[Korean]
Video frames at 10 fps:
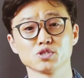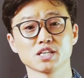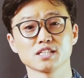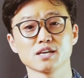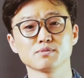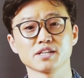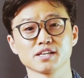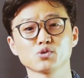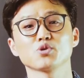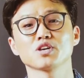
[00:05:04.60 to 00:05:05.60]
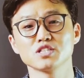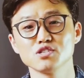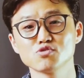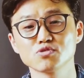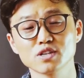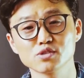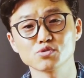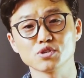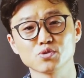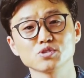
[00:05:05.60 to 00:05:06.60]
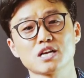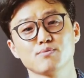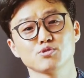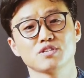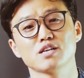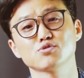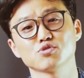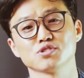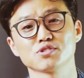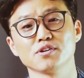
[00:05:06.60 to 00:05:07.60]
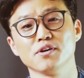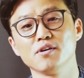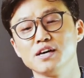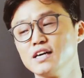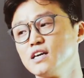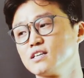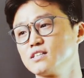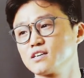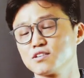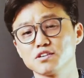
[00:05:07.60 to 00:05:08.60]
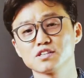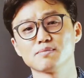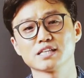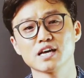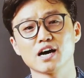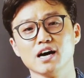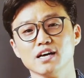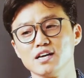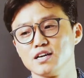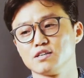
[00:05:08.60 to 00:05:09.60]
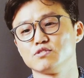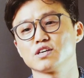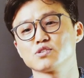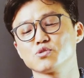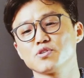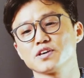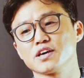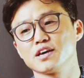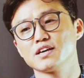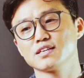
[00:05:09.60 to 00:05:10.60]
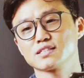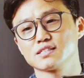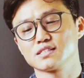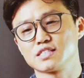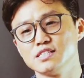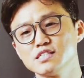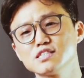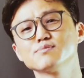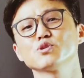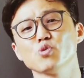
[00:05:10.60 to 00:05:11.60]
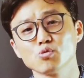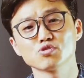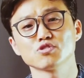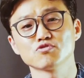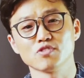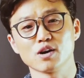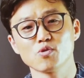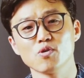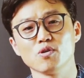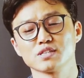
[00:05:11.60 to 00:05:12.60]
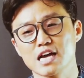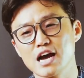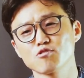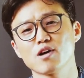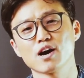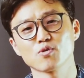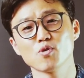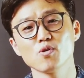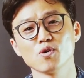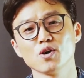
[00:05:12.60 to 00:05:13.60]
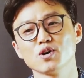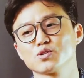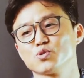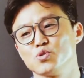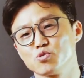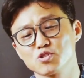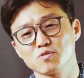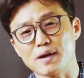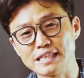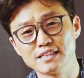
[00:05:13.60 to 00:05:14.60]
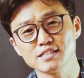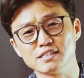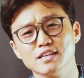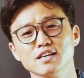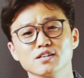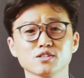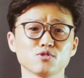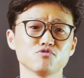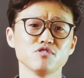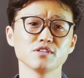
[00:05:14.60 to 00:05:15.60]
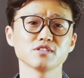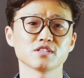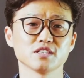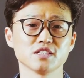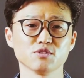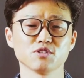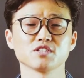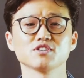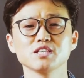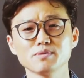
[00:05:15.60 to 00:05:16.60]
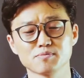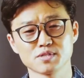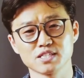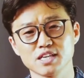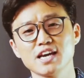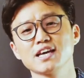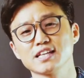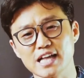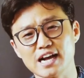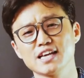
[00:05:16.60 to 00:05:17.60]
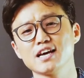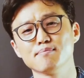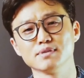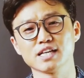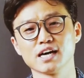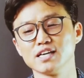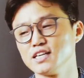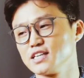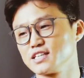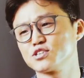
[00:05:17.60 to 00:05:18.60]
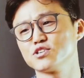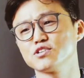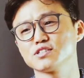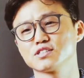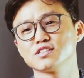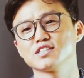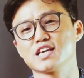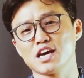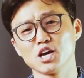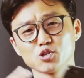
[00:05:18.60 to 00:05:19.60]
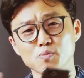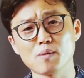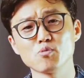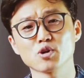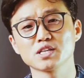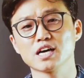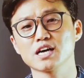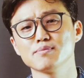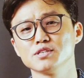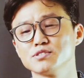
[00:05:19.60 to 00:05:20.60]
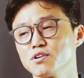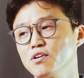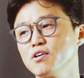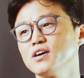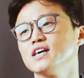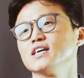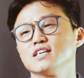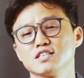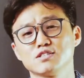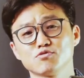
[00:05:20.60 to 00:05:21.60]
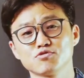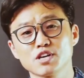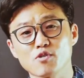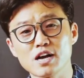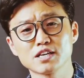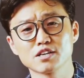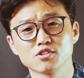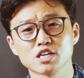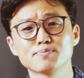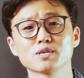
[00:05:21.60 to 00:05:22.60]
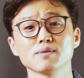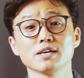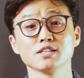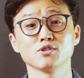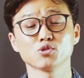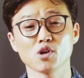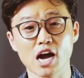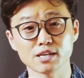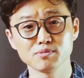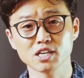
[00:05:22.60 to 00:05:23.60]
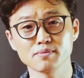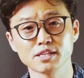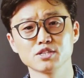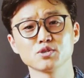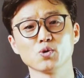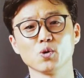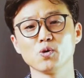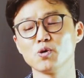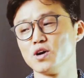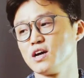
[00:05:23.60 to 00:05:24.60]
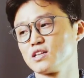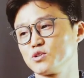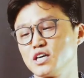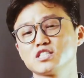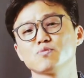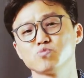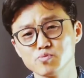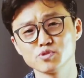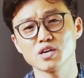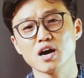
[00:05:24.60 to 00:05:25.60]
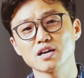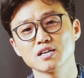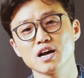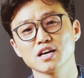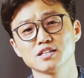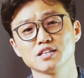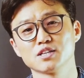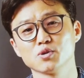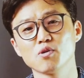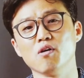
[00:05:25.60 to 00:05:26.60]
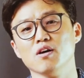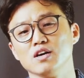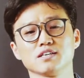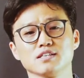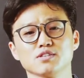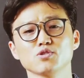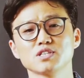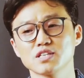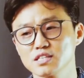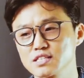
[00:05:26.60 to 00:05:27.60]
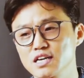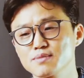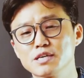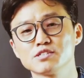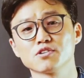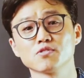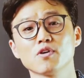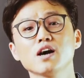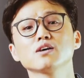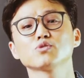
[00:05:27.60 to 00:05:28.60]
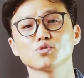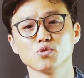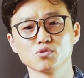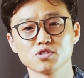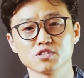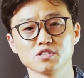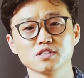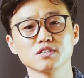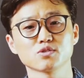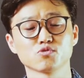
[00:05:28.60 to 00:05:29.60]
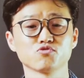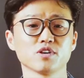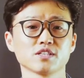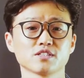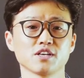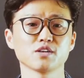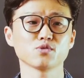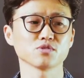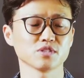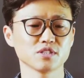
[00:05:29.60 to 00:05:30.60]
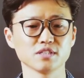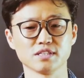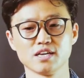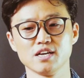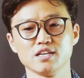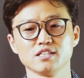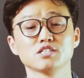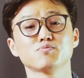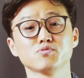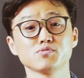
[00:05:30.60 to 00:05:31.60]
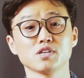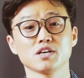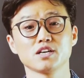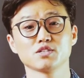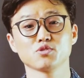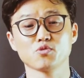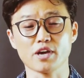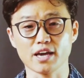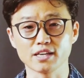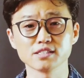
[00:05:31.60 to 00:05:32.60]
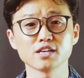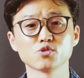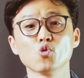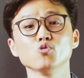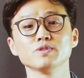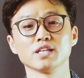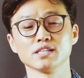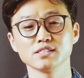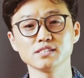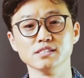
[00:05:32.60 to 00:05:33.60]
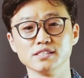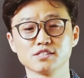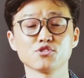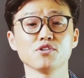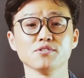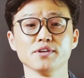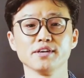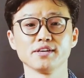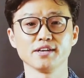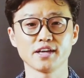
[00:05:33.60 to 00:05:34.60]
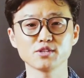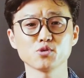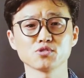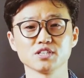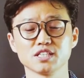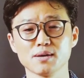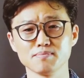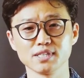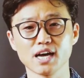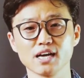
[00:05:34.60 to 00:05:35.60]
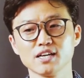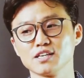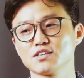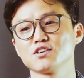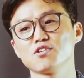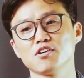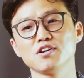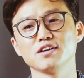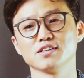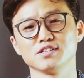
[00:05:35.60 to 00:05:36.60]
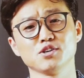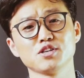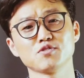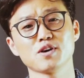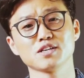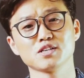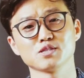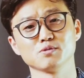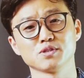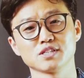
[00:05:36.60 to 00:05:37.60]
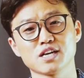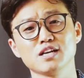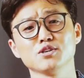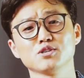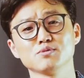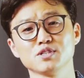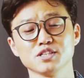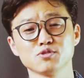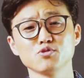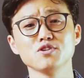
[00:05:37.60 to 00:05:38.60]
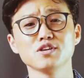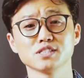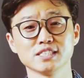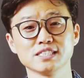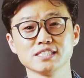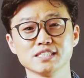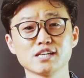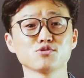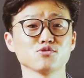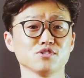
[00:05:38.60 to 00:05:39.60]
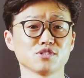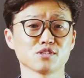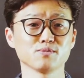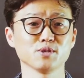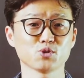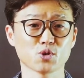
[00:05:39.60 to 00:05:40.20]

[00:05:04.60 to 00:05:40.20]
존재이기 때문에 서로에게 실수를 할 수도 있고 잘못을 할 수도 있어요. 근데 그럴 때마다 우리가 서로에게 진심으로 용서를 구하고 사과하고 또 용서를 받는 그런 훈련들을 우리는 끊임없이 해 나가야 합니다. 예, 그런 것들이 계속 반복해 나가면서 사실 우리의 관계를 더 깊게 만들고 더 아름답게 만들고 또 나중에 부부 생활을 하게 될 때도 예, 솔직한 자기 반성과 또 용서를 또 구하는 그런 행동들은 나중에 부부 생활할 때도 굉장히 도움이 되는 그런 행동들이 됩니다. 그런 걸 연인 관계에서부터 잘 여러분들이 훈련을 할 수 있었으면